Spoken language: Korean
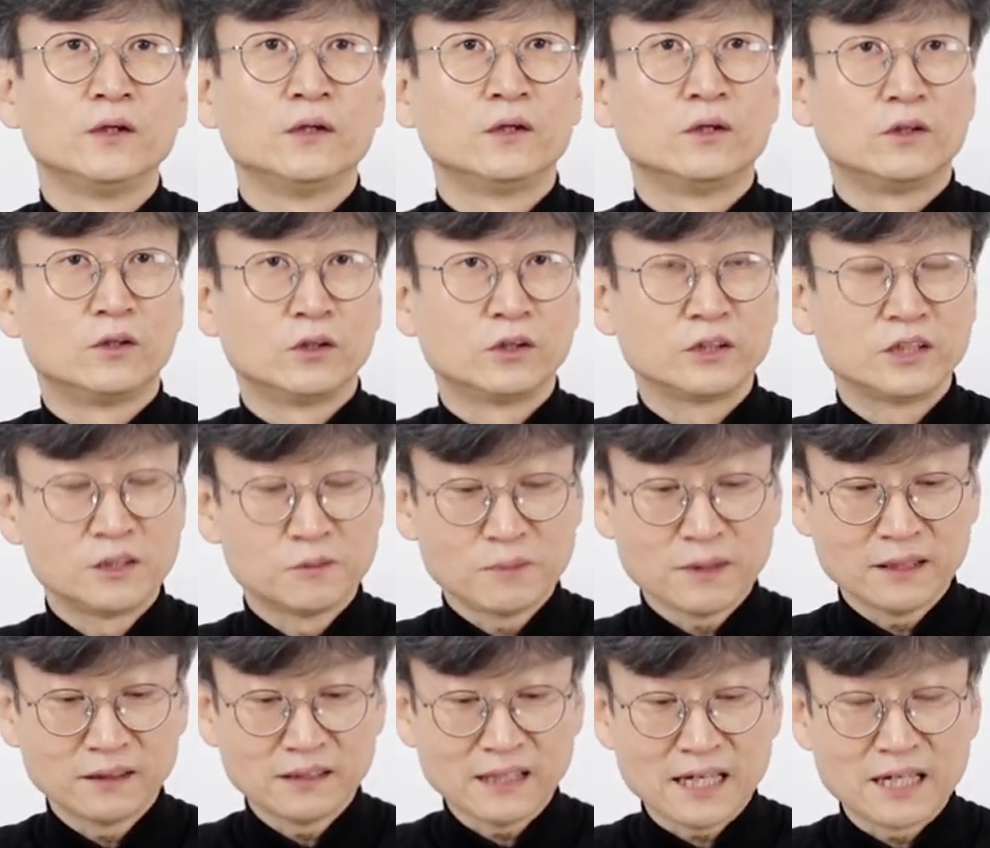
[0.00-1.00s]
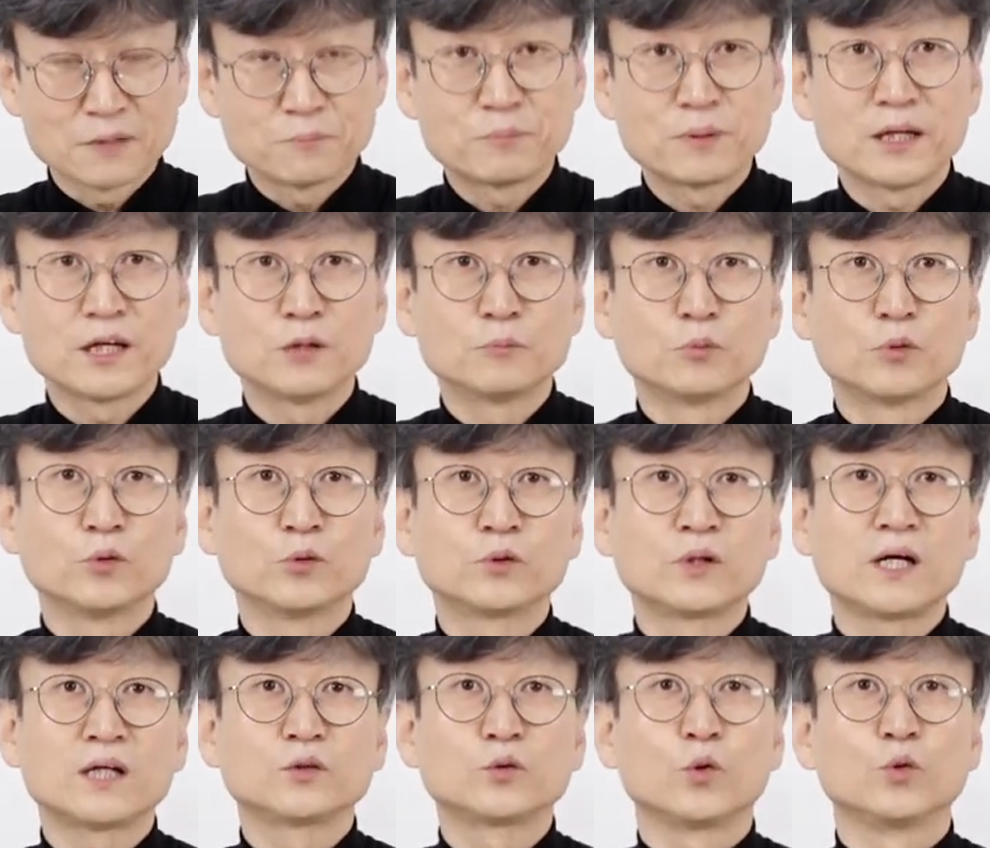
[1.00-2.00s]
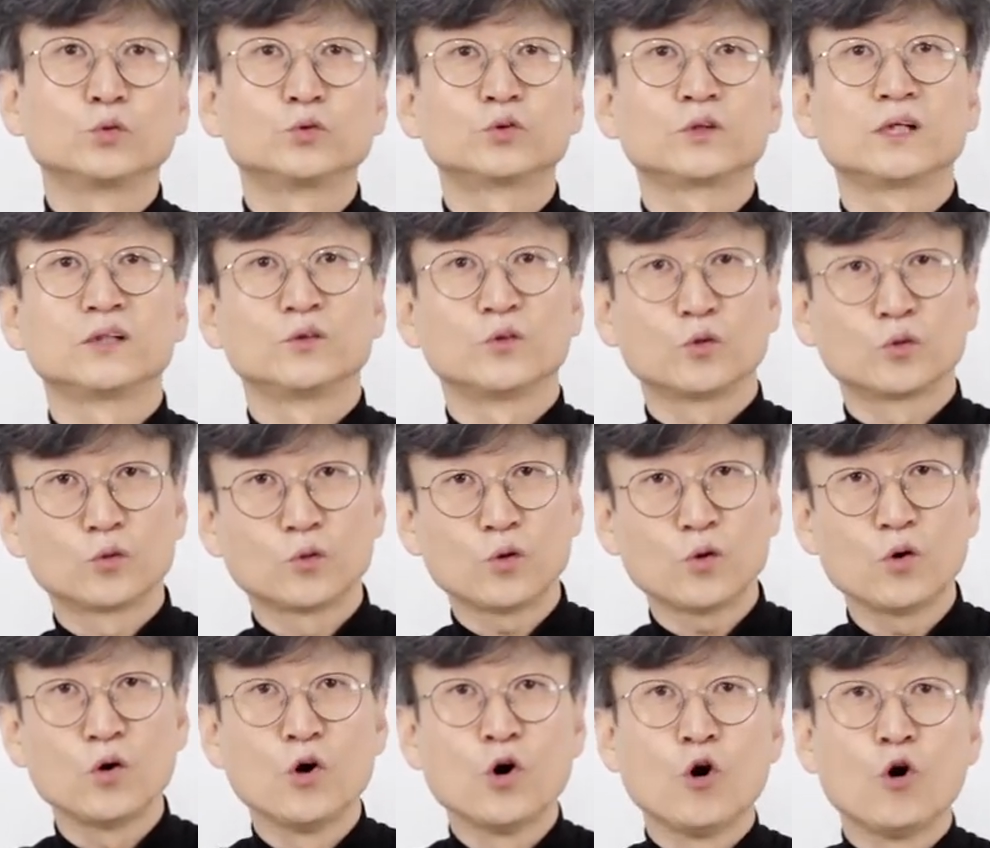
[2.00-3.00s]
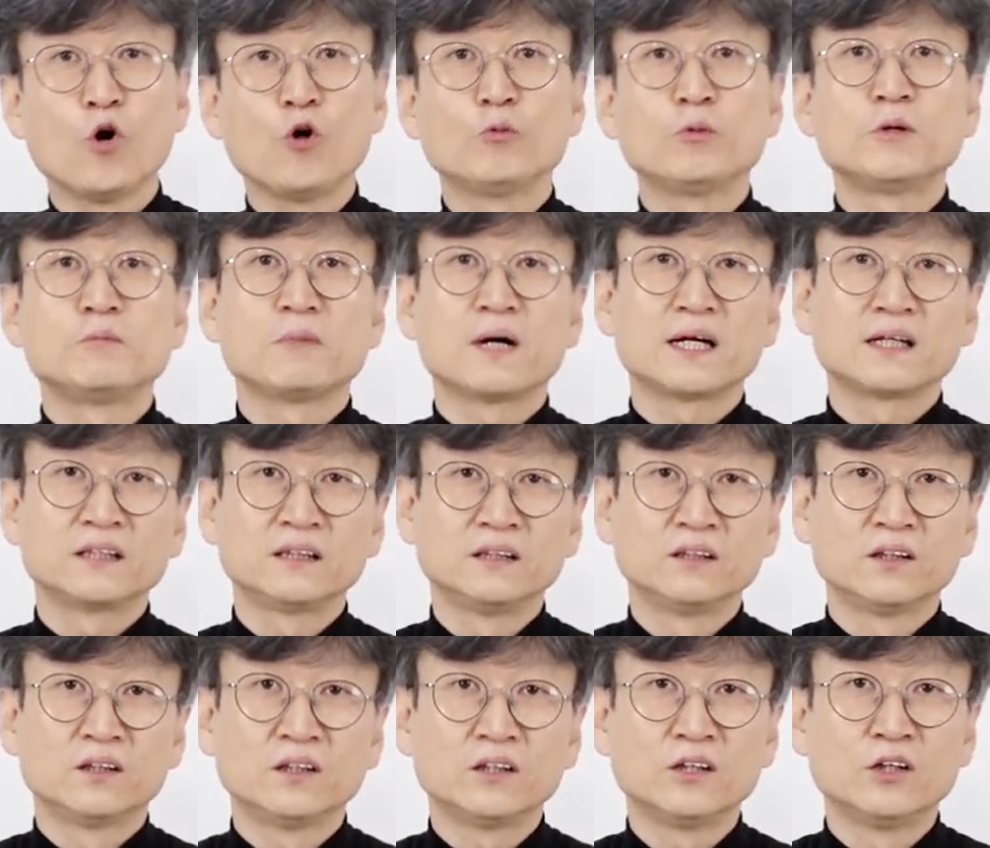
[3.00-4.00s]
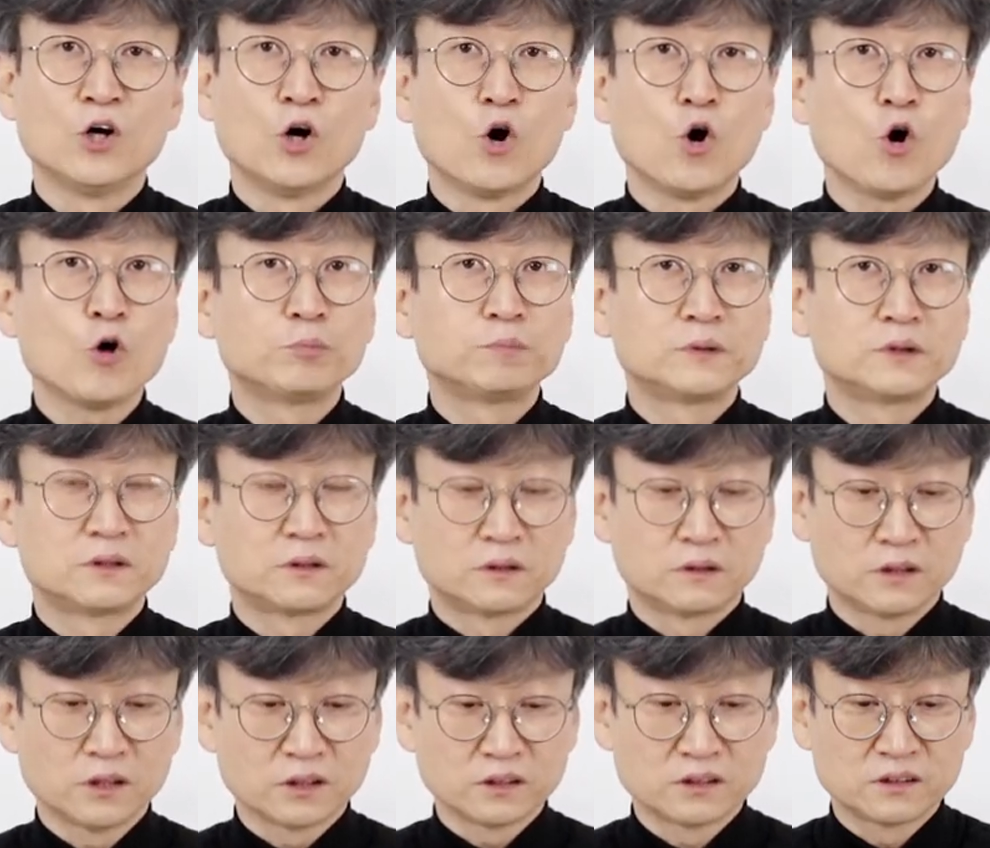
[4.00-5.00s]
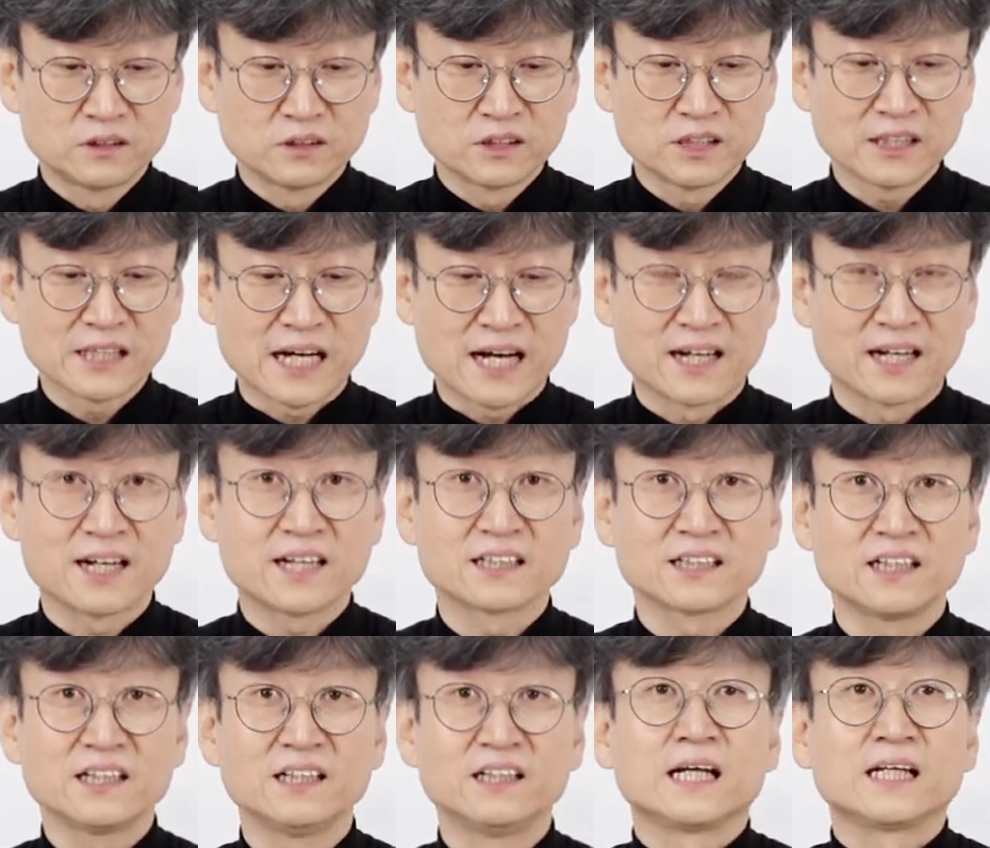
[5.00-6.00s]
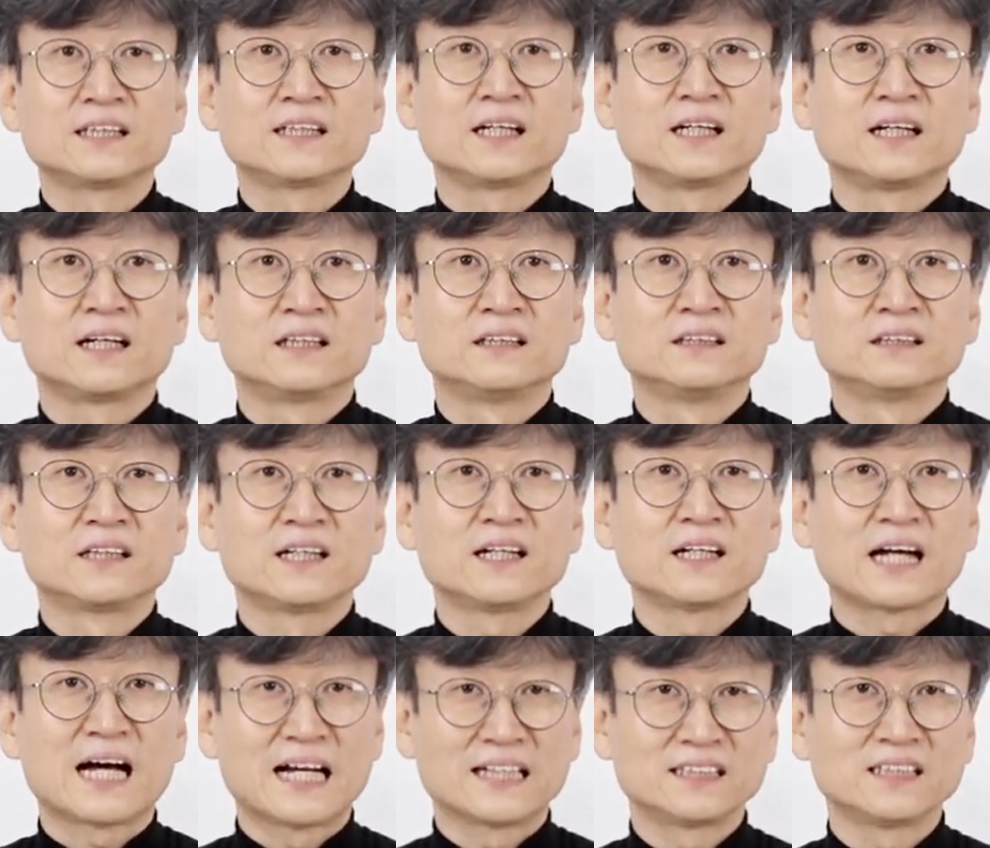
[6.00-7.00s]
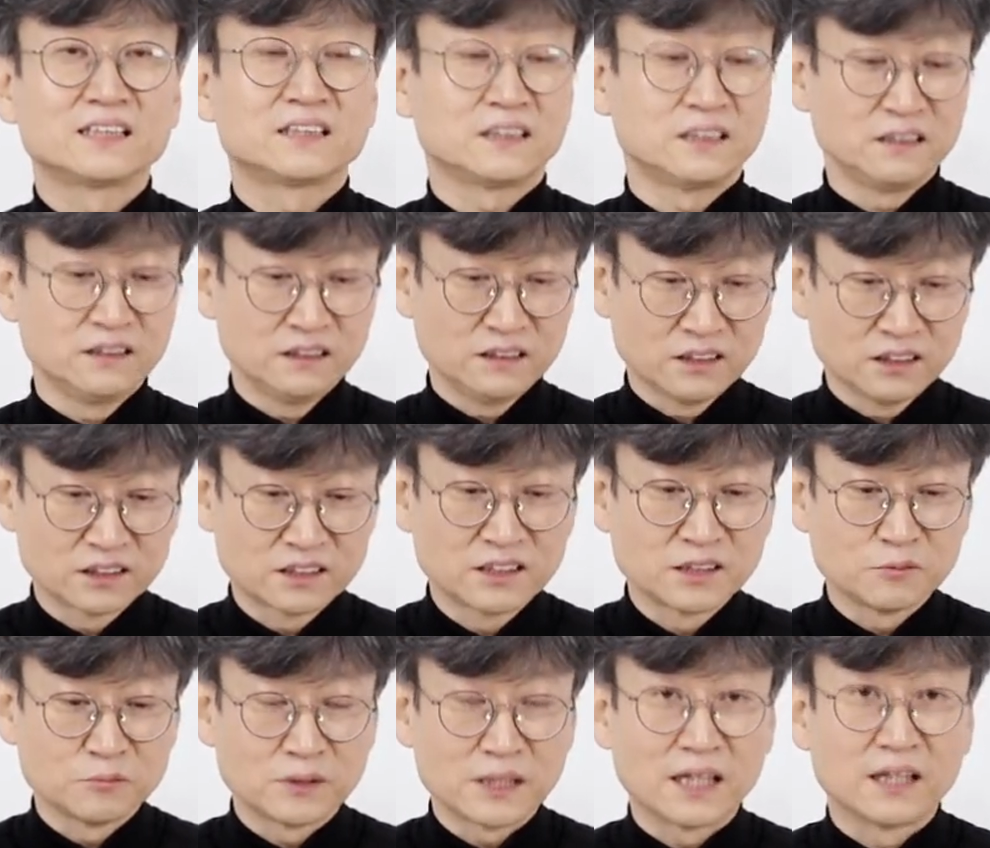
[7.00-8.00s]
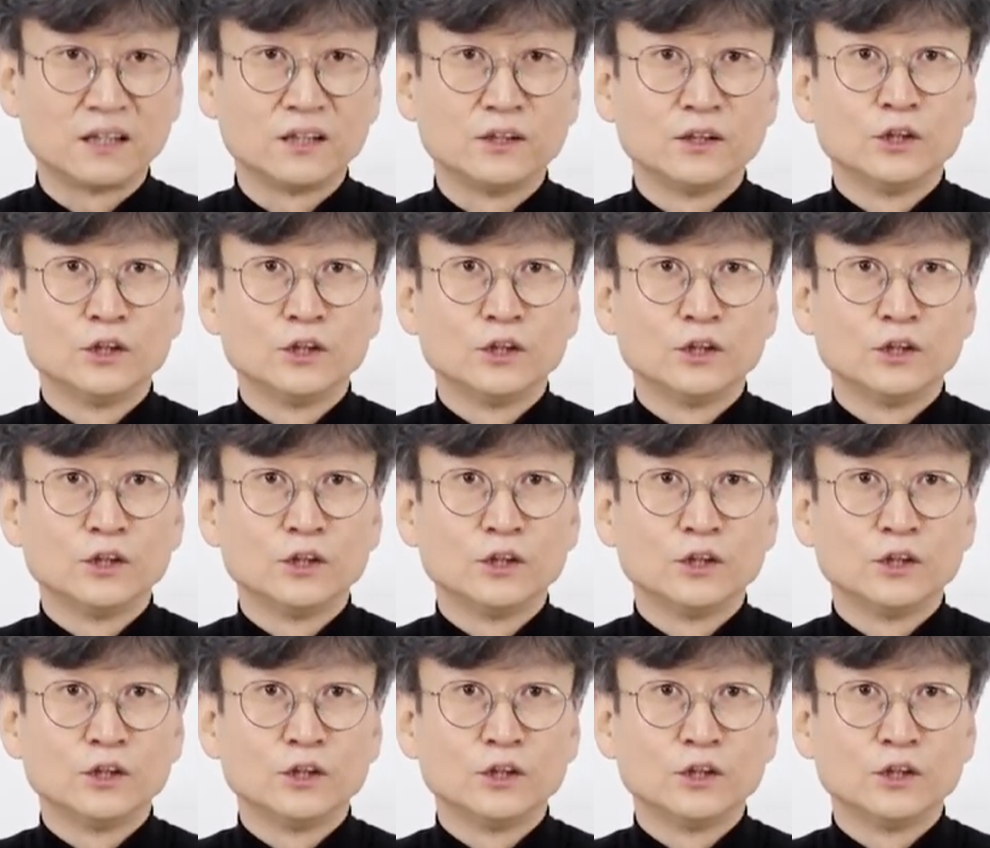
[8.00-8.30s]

어, 일반 IPA보다 도수가 높고 홉을 많이 넣어 홉 특성이 강하게 나타나는 게 가장 큰 특징입니다.